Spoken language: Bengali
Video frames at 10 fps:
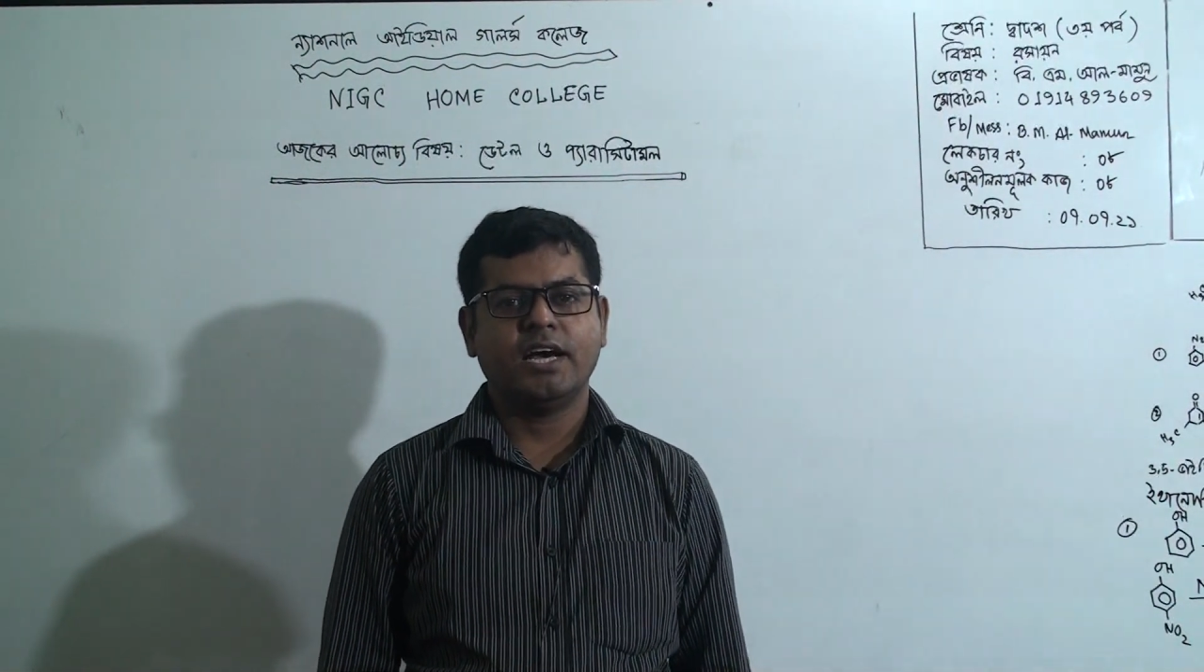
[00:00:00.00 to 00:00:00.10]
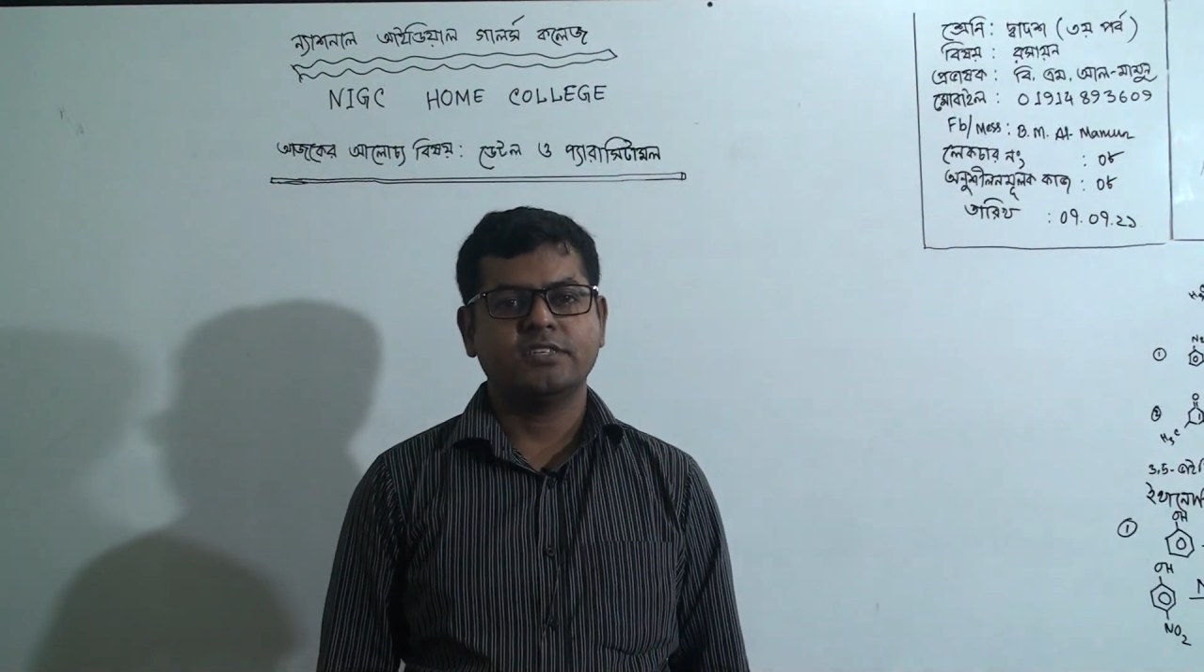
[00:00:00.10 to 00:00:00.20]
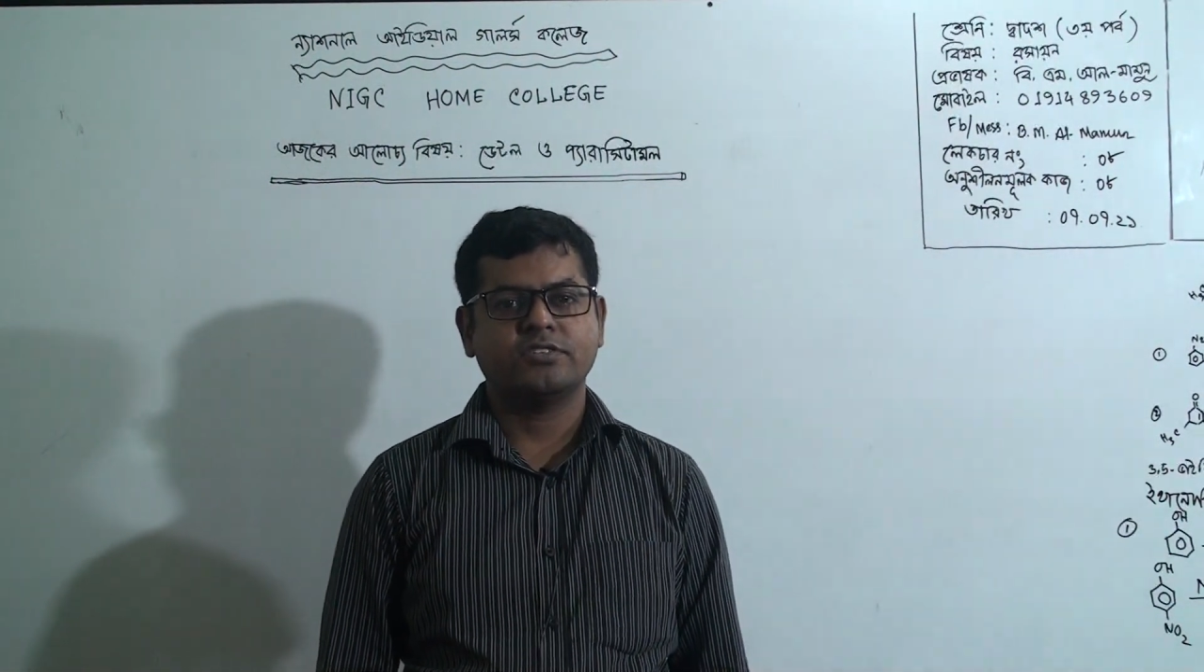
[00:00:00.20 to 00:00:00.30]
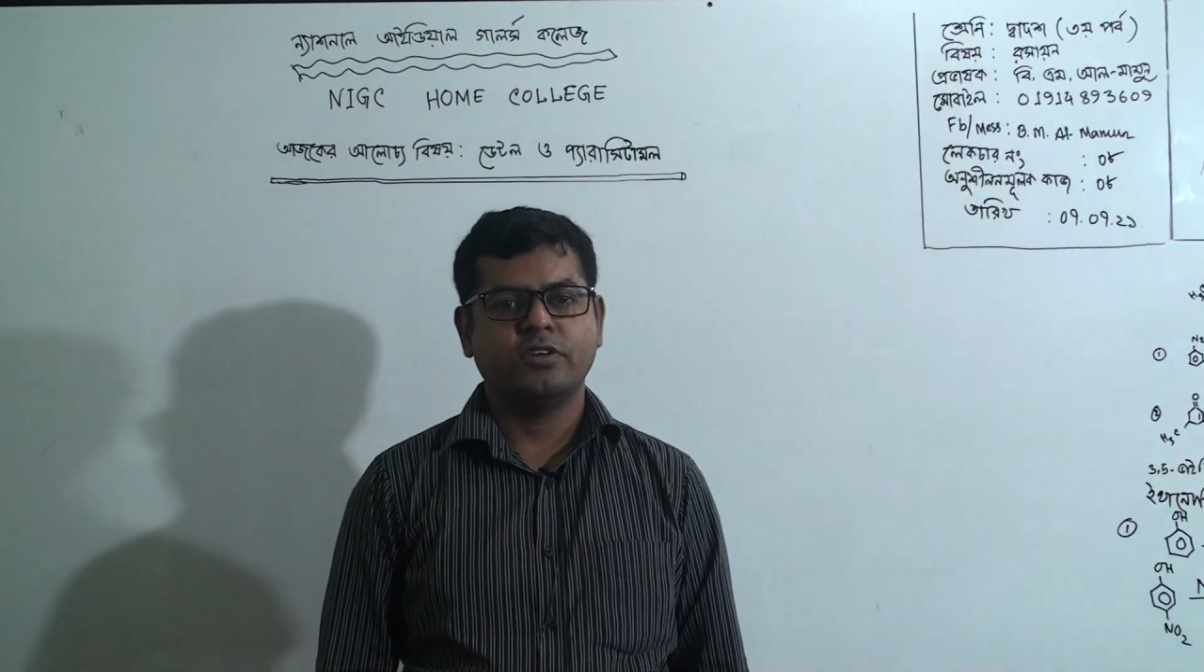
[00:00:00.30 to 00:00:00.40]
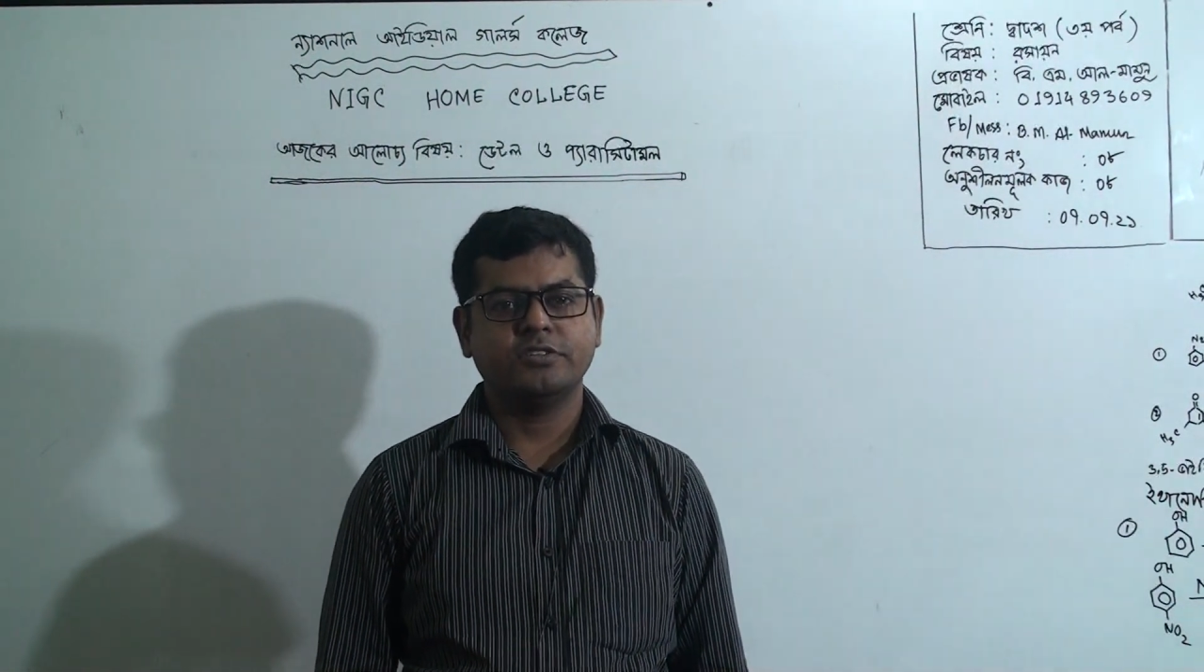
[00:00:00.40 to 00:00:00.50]

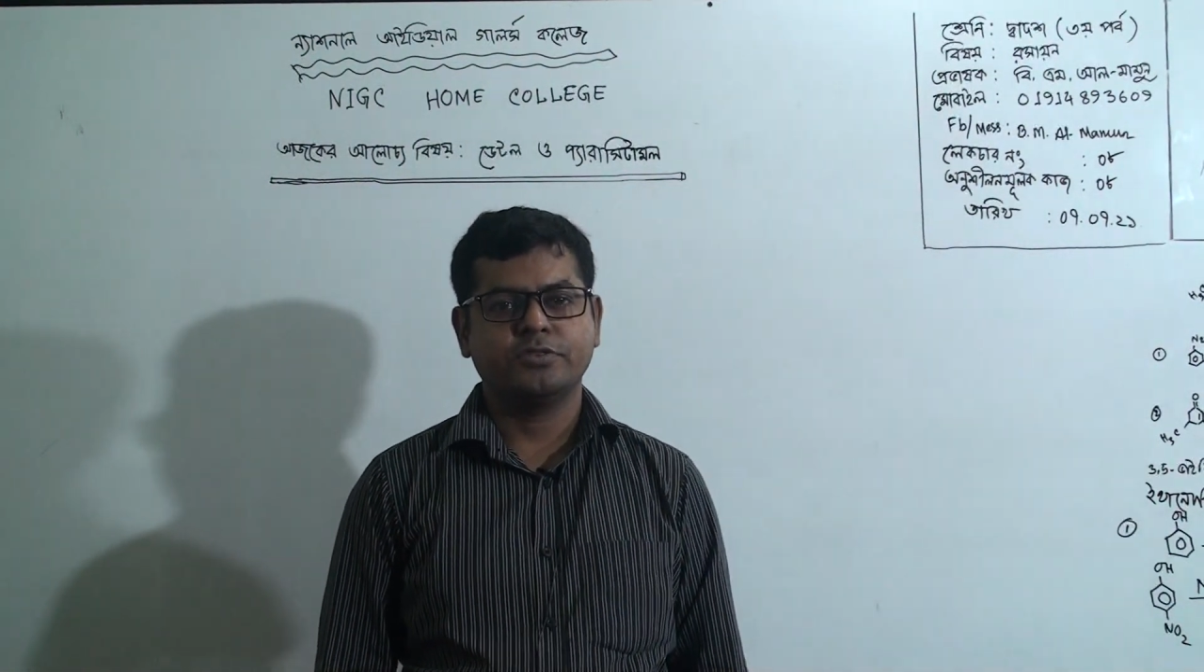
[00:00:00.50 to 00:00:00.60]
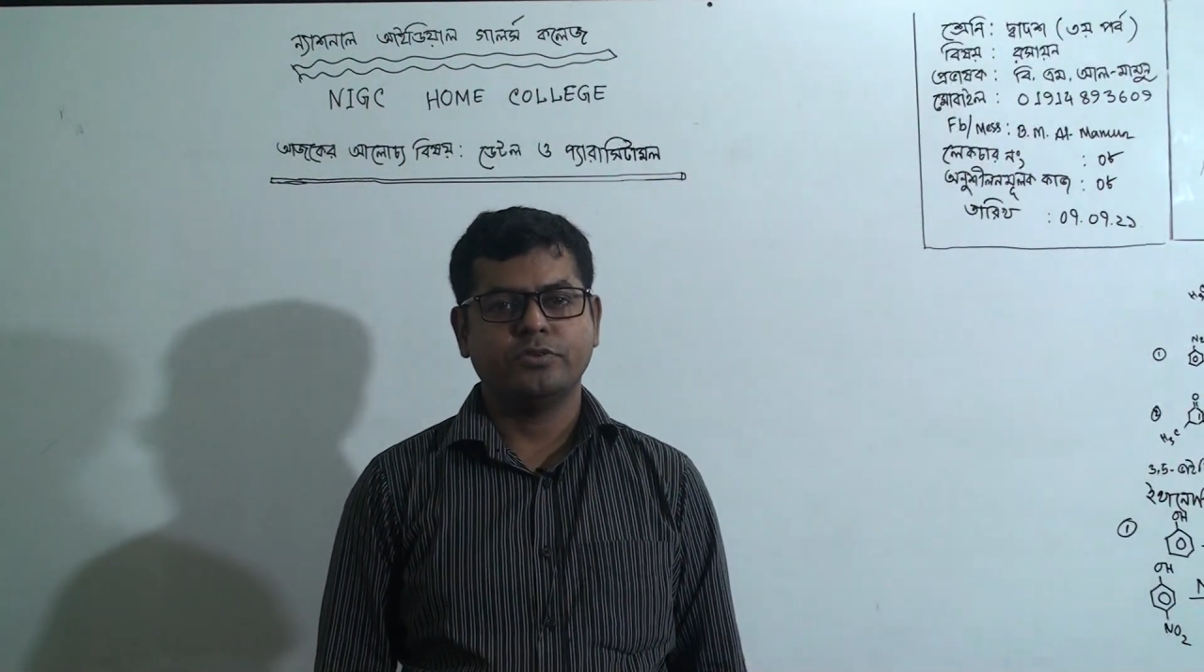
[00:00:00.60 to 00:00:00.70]
গার্লস কলেজ